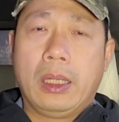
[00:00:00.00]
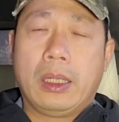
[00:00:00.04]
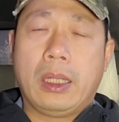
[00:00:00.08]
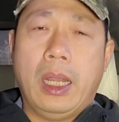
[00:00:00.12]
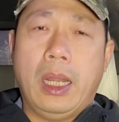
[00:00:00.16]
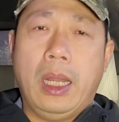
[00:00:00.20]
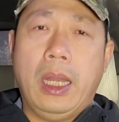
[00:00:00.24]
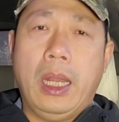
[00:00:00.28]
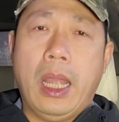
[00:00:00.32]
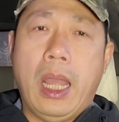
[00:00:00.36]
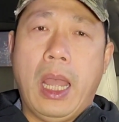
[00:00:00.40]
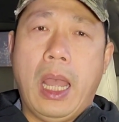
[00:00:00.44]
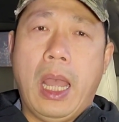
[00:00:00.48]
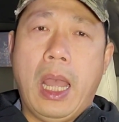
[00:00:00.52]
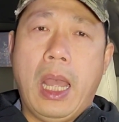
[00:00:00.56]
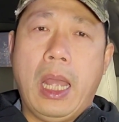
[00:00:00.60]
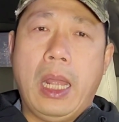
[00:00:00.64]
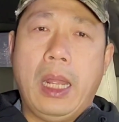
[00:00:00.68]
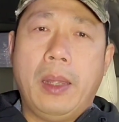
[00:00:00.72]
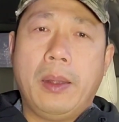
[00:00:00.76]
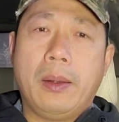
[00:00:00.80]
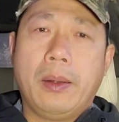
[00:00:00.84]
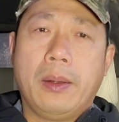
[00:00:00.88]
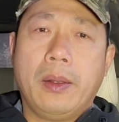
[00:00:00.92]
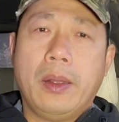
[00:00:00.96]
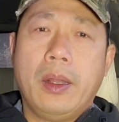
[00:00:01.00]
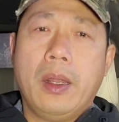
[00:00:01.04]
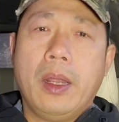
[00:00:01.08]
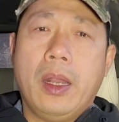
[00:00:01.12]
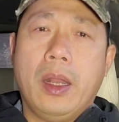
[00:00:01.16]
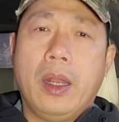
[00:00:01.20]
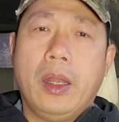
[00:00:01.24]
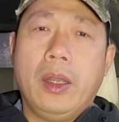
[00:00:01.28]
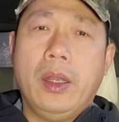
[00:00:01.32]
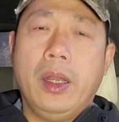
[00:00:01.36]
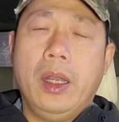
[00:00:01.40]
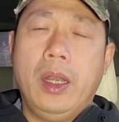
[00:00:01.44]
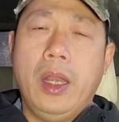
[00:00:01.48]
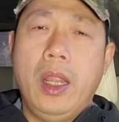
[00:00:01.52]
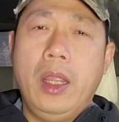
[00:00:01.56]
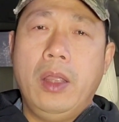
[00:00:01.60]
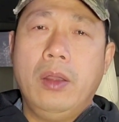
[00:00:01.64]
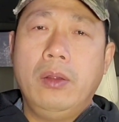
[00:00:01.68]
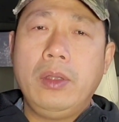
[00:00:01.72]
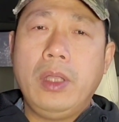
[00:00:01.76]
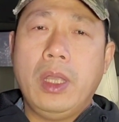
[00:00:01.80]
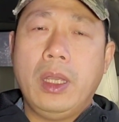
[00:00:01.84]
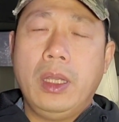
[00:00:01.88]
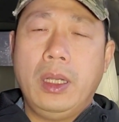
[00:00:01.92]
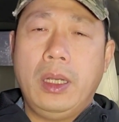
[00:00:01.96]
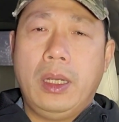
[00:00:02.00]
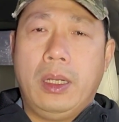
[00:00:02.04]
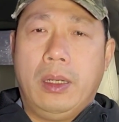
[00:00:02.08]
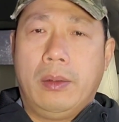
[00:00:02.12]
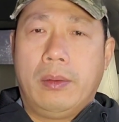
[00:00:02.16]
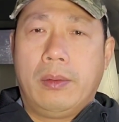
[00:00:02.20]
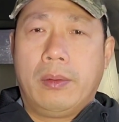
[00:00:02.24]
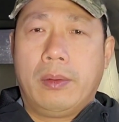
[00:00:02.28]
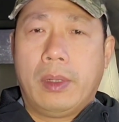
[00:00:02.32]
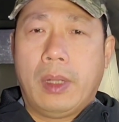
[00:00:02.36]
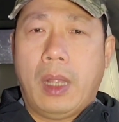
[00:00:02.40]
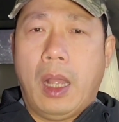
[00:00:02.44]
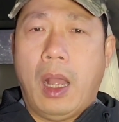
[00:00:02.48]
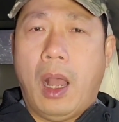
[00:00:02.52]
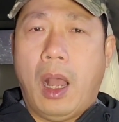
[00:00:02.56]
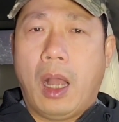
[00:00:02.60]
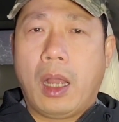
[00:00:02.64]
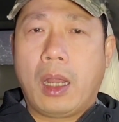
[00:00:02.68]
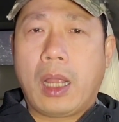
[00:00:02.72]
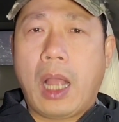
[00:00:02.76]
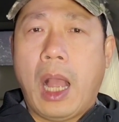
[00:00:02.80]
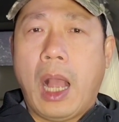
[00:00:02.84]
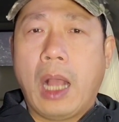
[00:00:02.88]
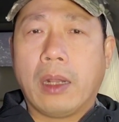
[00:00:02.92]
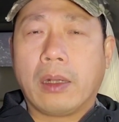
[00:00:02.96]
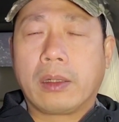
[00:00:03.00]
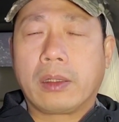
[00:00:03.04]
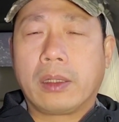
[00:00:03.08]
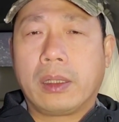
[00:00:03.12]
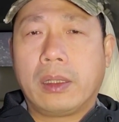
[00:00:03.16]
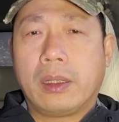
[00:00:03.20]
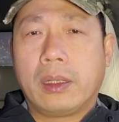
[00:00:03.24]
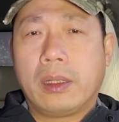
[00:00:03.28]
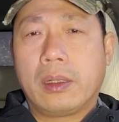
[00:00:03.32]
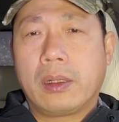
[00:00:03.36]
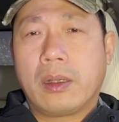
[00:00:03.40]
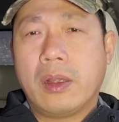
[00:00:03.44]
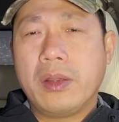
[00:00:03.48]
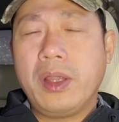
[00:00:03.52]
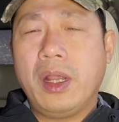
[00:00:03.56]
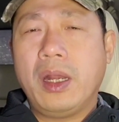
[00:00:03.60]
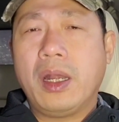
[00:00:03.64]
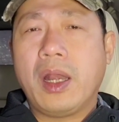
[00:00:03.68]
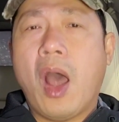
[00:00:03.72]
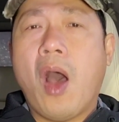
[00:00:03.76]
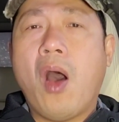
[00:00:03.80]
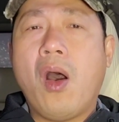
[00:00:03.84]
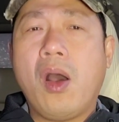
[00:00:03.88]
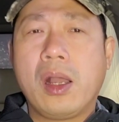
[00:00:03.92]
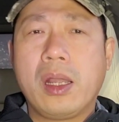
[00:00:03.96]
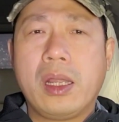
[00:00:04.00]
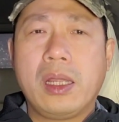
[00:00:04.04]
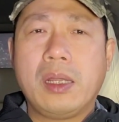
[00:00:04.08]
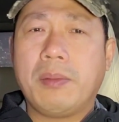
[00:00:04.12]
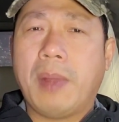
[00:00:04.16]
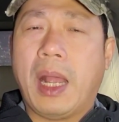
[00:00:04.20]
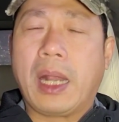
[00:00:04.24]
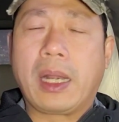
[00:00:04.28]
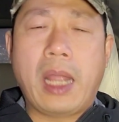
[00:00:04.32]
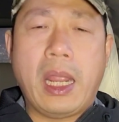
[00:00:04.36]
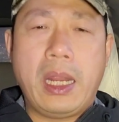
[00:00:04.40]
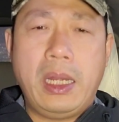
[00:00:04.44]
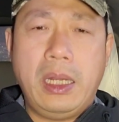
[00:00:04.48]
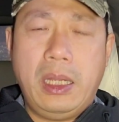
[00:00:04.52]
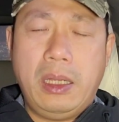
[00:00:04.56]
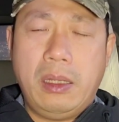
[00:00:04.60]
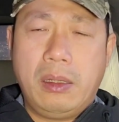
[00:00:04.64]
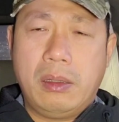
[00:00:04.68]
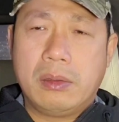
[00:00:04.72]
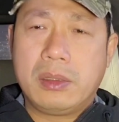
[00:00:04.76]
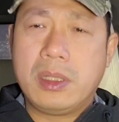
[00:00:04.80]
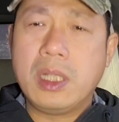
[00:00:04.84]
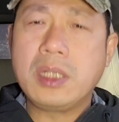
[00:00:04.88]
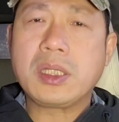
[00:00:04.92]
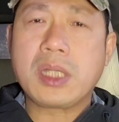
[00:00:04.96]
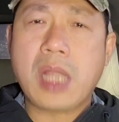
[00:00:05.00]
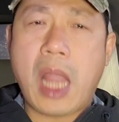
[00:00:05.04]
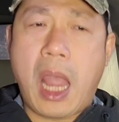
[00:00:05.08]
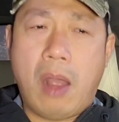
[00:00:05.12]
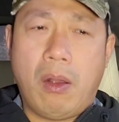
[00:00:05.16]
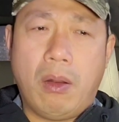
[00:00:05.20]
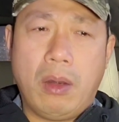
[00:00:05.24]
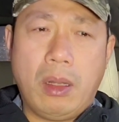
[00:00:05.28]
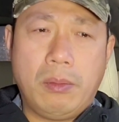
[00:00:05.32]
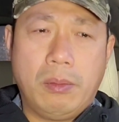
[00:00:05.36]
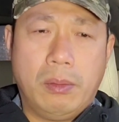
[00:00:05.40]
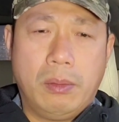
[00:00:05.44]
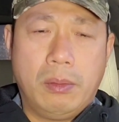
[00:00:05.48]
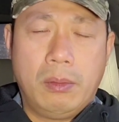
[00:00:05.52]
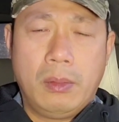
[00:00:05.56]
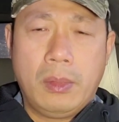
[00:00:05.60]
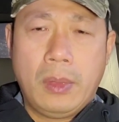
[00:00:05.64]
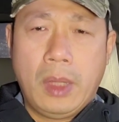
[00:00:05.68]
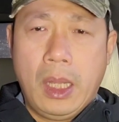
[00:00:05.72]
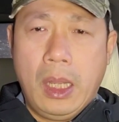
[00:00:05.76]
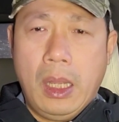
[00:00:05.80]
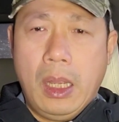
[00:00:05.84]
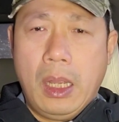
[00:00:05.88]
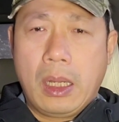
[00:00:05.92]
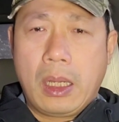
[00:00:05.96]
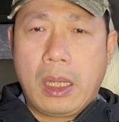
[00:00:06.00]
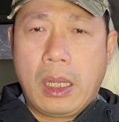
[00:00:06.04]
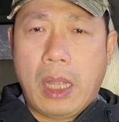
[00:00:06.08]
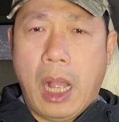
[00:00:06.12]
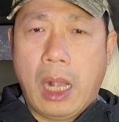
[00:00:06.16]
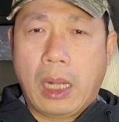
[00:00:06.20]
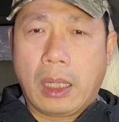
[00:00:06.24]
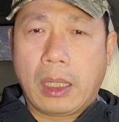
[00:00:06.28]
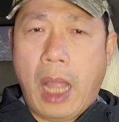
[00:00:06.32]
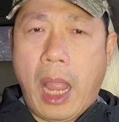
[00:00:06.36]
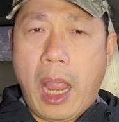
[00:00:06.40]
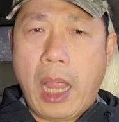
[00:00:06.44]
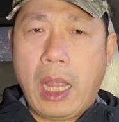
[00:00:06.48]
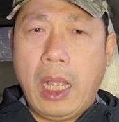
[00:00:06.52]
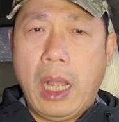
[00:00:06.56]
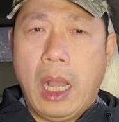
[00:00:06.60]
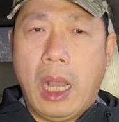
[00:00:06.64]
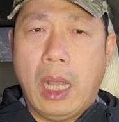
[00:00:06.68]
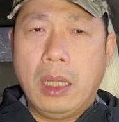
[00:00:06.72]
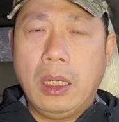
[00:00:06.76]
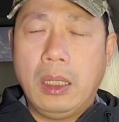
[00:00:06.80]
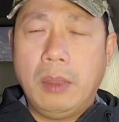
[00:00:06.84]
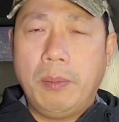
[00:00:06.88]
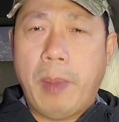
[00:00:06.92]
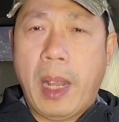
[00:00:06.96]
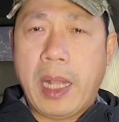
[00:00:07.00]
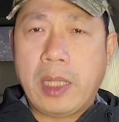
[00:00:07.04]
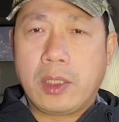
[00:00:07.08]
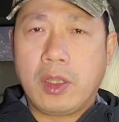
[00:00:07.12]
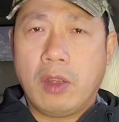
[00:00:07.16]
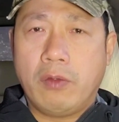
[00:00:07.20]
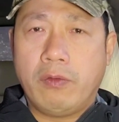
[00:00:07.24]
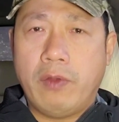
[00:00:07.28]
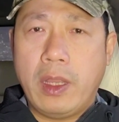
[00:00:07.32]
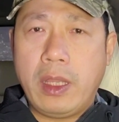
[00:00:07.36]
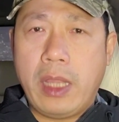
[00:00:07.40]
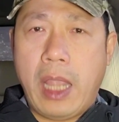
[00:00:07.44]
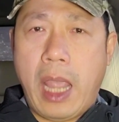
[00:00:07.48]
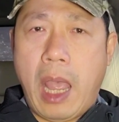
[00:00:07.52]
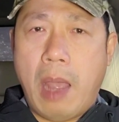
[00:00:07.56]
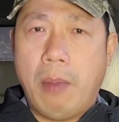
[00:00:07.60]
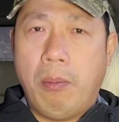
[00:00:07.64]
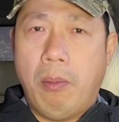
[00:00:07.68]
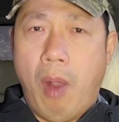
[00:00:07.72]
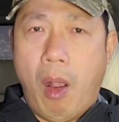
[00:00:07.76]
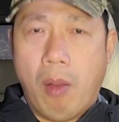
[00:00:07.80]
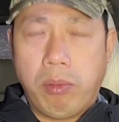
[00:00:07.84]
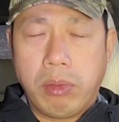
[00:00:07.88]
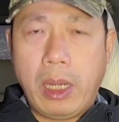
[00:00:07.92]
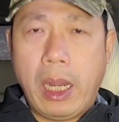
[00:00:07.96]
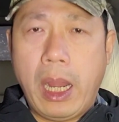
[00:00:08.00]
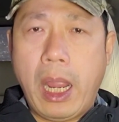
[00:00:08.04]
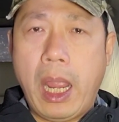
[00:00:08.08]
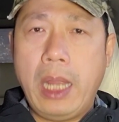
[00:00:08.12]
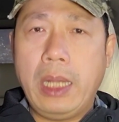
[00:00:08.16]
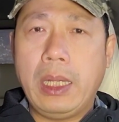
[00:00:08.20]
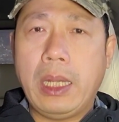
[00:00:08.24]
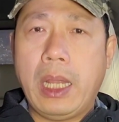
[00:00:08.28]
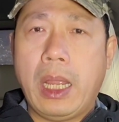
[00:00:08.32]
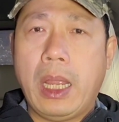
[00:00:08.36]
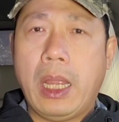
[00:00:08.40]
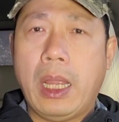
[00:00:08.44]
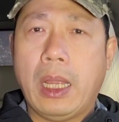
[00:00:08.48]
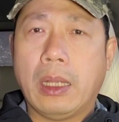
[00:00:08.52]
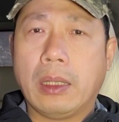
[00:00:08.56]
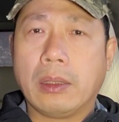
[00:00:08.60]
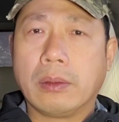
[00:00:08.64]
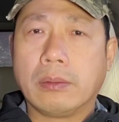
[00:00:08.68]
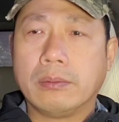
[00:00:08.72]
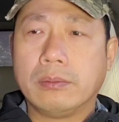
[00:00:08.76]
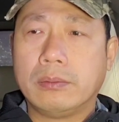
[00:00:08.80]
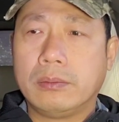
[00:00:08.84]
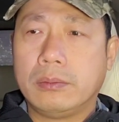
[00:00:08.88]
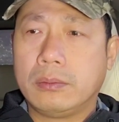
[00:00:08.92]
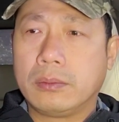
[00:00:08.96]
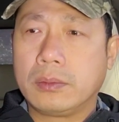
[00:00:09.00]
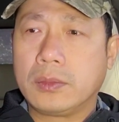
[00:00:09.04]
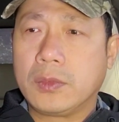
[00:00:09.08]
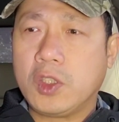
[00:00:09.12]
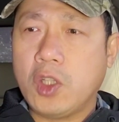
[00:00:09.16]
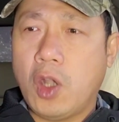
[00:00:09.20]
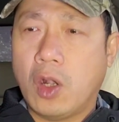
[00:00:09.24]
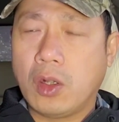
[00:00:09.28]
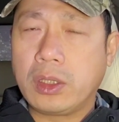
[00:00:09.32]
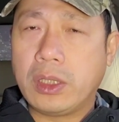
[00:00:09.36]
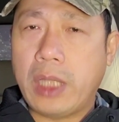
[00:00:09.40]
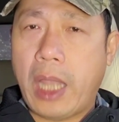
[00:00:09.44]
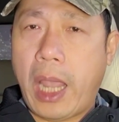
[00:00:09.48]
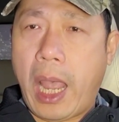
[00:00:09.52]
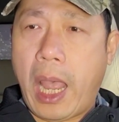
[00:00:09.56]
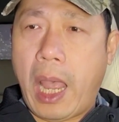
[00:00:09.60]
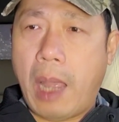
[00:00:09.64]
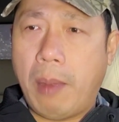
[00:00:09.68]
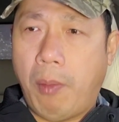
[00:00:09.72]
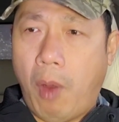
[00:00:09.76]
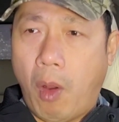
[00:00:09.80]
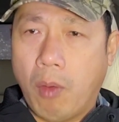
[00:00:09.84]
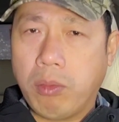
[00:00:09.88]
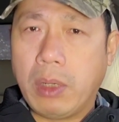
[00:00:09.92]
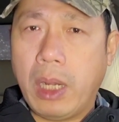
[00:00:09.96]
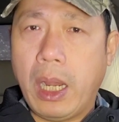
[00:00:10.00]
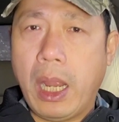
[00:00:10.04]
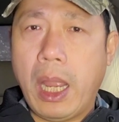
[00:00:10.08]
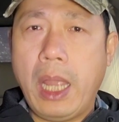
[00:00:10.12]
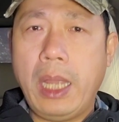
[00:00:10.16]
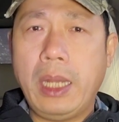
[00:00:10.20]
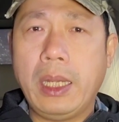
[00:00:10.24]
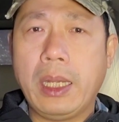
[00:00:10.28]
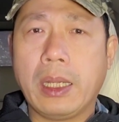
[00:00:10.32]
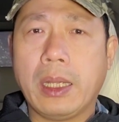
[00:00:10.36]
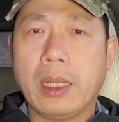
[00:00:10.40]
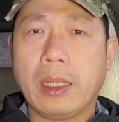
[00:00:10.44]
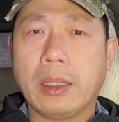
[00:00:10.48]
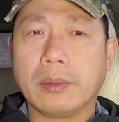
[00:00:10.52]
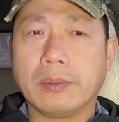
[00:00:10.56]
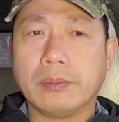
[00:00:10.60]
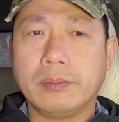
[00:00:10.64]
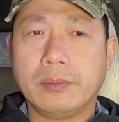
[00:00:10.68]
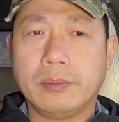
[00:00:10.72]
Thì à, nếu như họ cần coi như đón bạn thấy đi xích sao lắm cần thắng ở Pennsylvania một ghế nè chót Georgia một ghế nè